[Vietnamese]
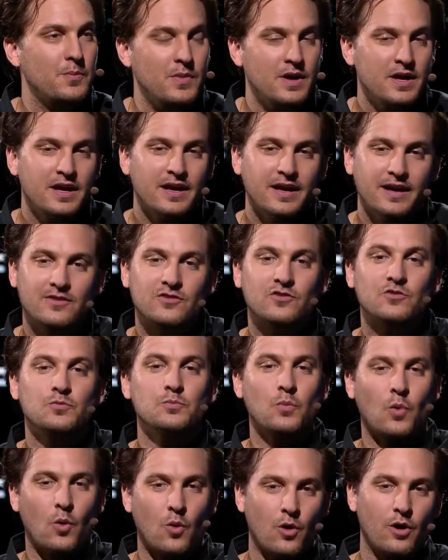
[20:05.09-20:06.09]
chúng sẽ được phát
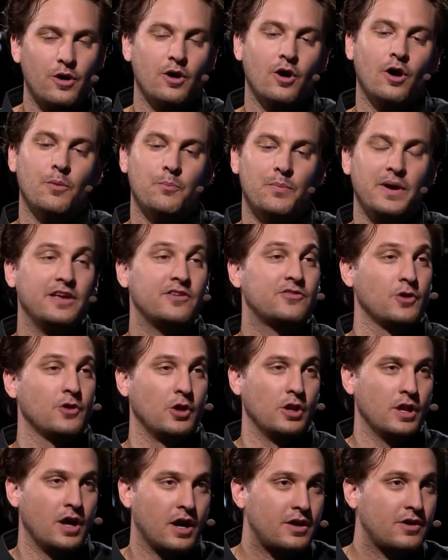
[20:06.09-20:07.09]
ra trong các gói
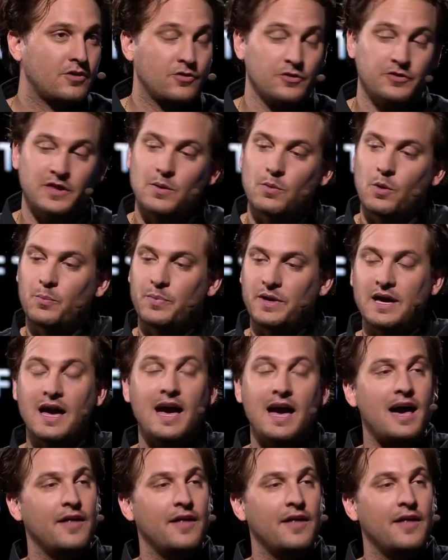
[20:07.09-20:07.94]
rơi như các